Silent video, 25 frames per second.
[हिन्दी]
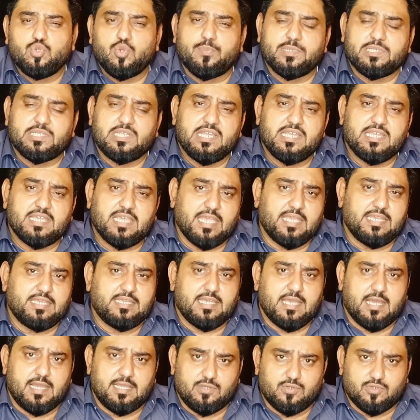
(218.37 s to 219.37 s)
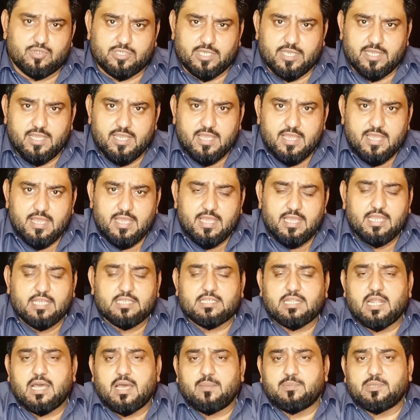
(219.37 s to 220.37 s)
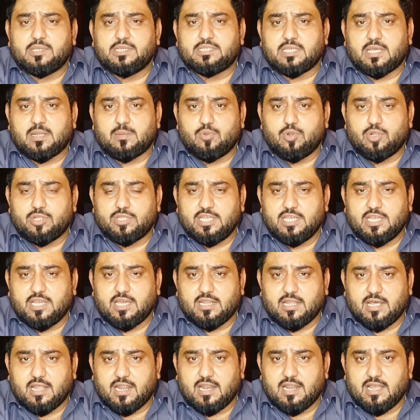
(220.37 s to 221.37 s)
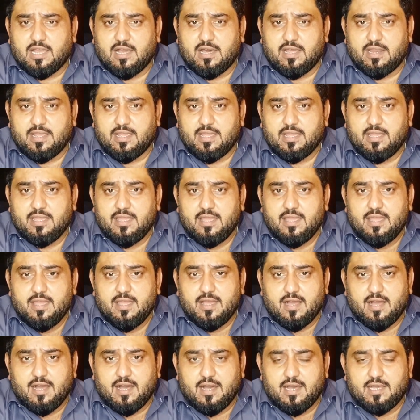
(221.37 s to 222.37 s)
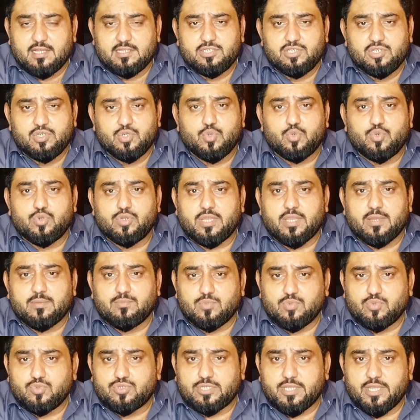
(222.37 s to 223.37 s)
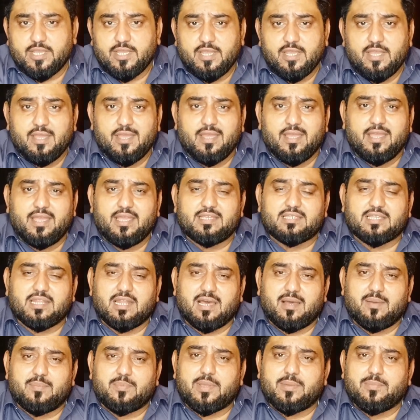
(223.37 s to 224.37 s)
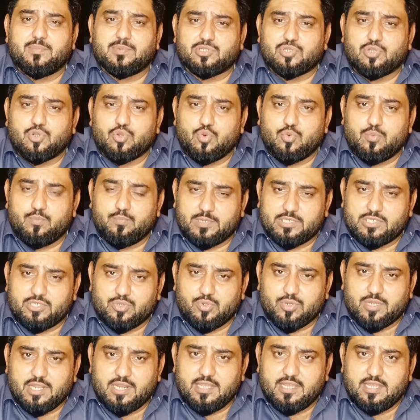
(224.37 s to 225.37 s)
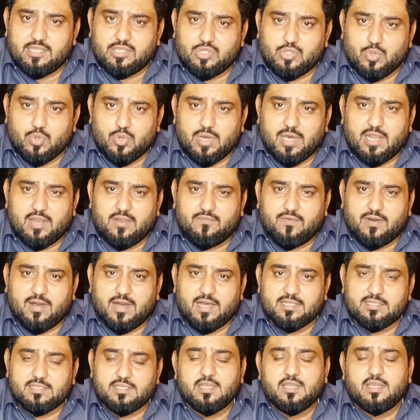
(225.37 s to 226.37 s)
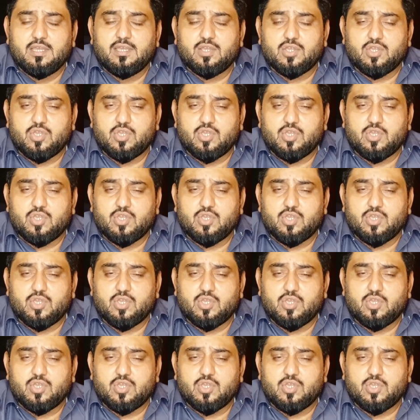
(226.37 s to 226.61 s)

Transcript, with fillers: जो पिछली कई दिहाइयों से इस्लाम की सरबुलंदी का नारा लगा रहे हैं आज उनके मुंह से इस्लाम के मजलूम बच्चों के लिए दो अल्फाज